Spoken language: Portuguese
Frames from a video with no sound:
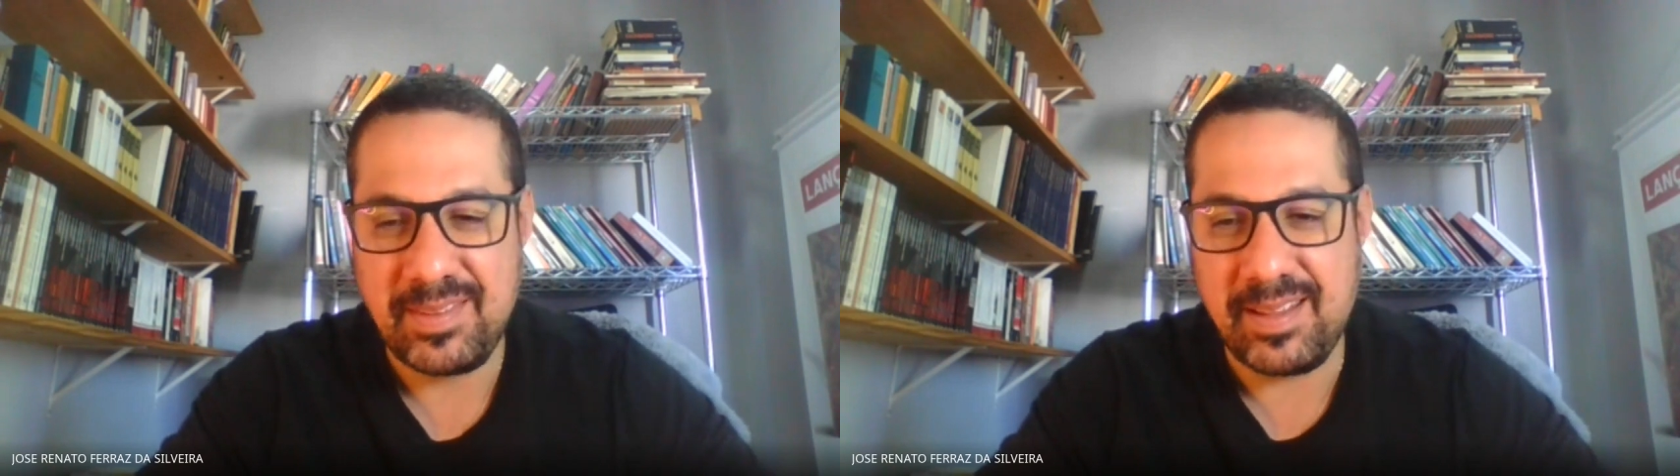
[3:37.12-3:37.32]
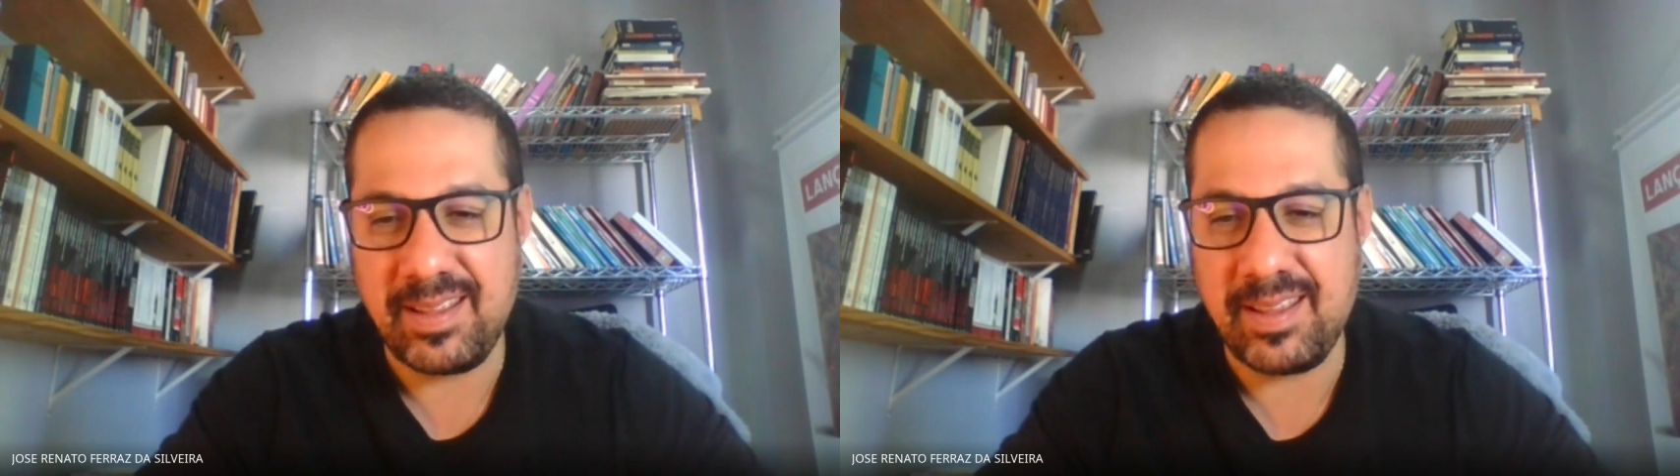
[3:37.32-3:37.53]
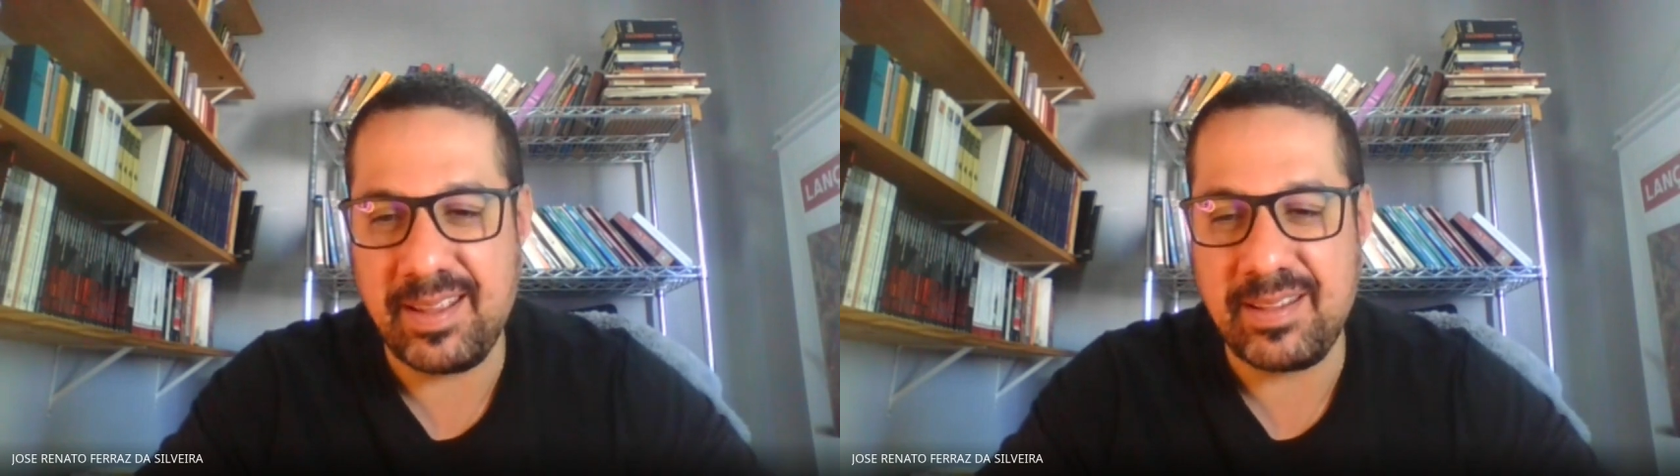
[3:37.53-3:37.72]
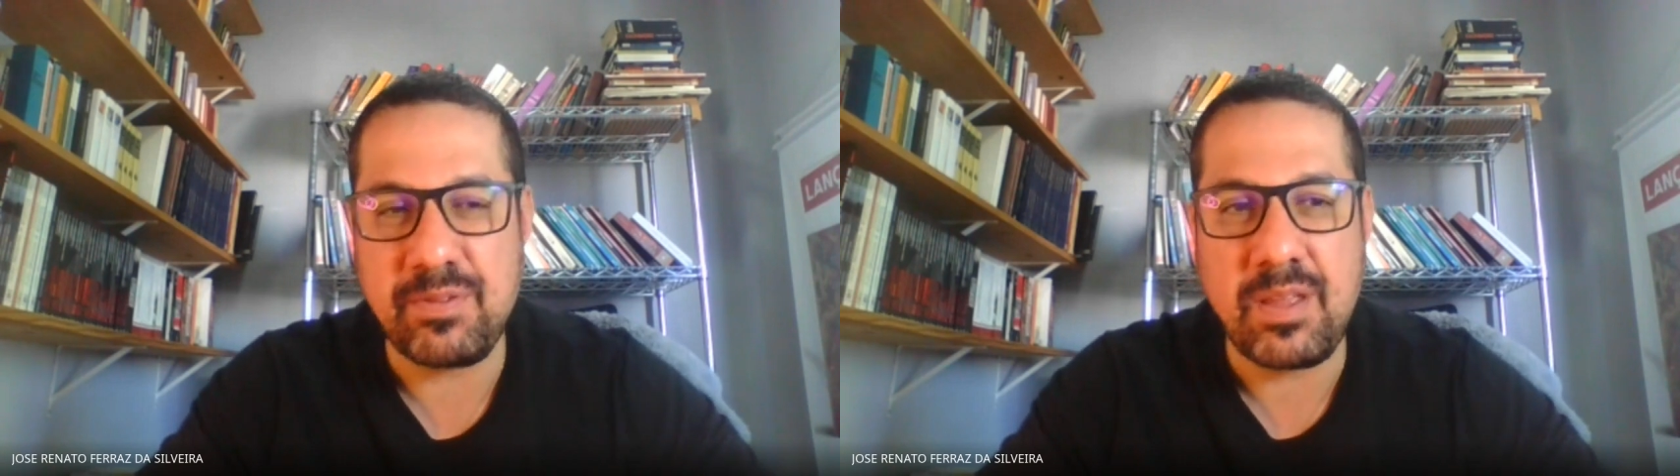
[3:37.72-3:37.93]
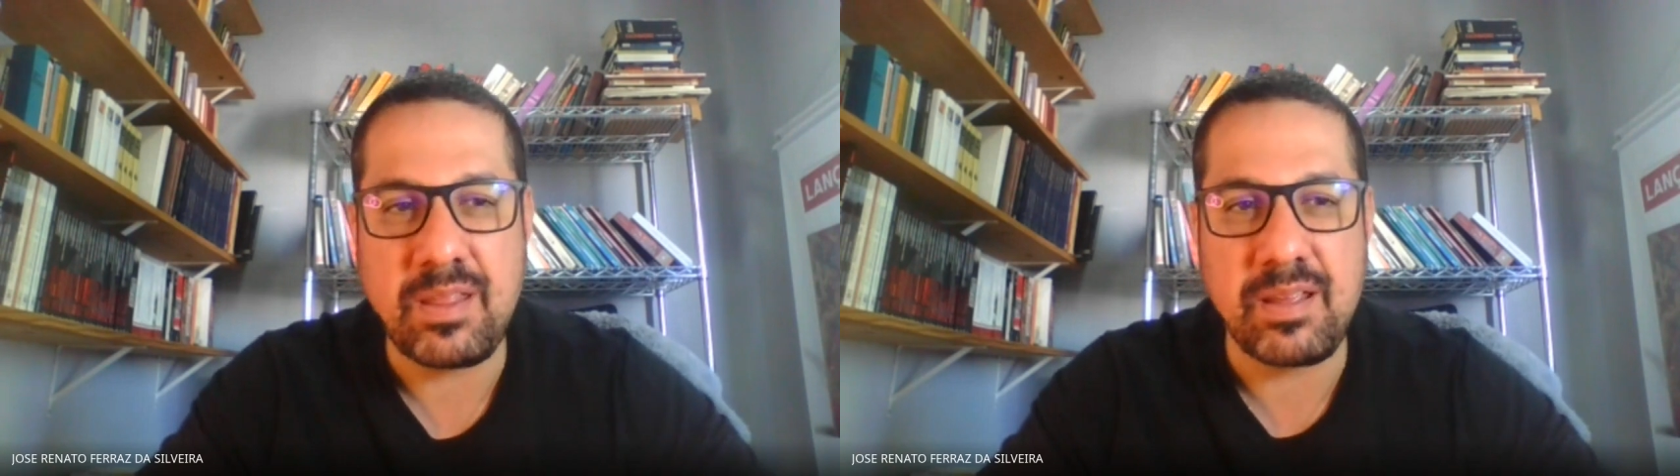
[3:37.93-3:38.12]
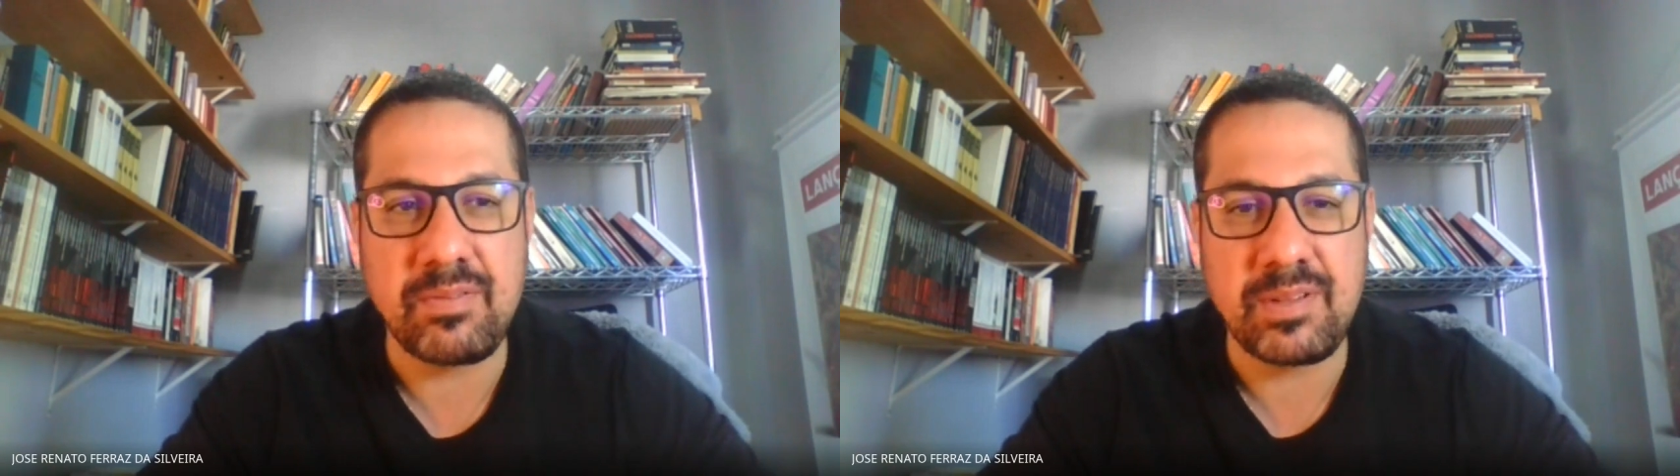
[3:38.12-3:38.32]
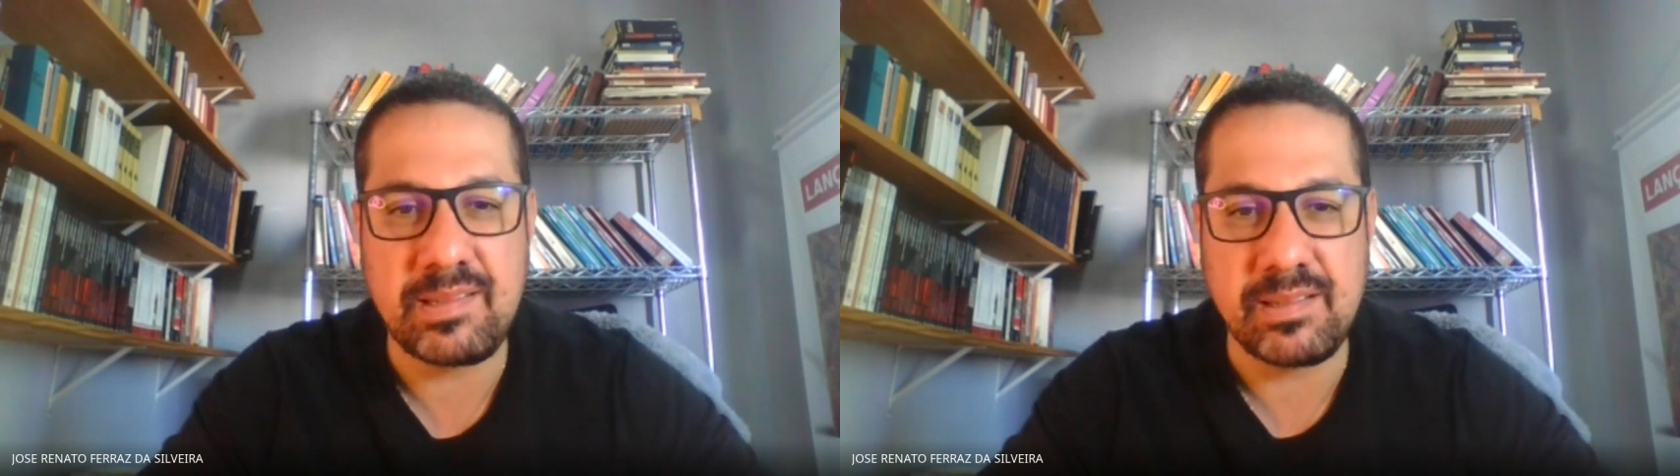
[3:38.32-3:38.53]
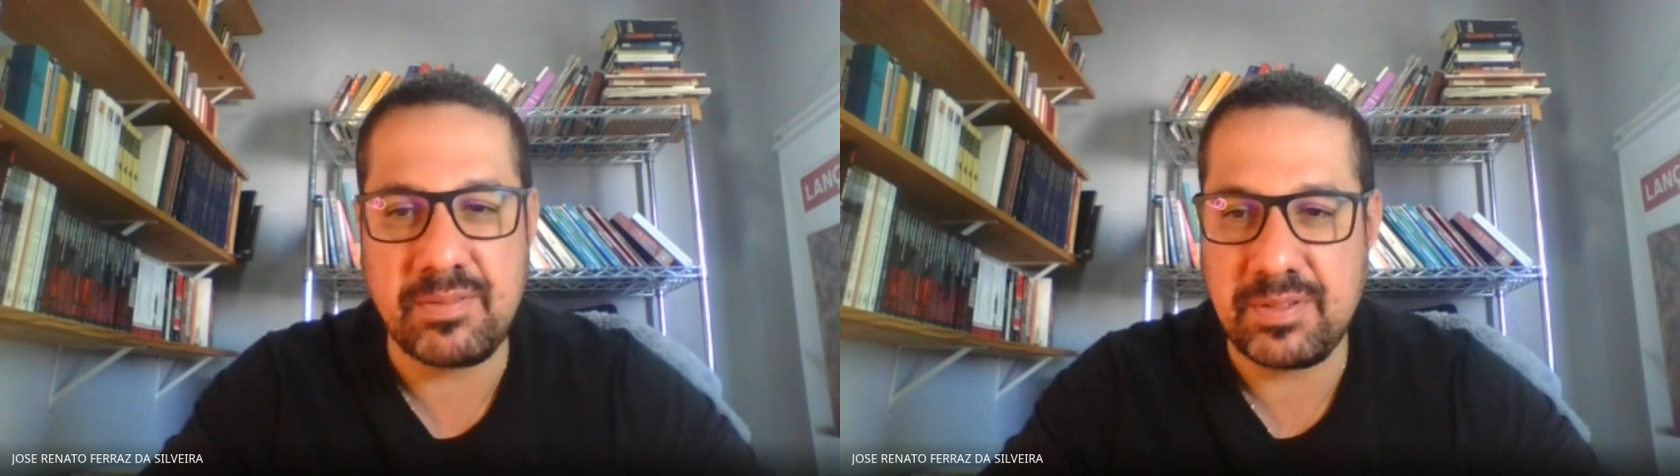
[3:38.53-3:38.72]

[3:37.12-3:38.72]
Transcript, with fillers: é, defendendo nesse ano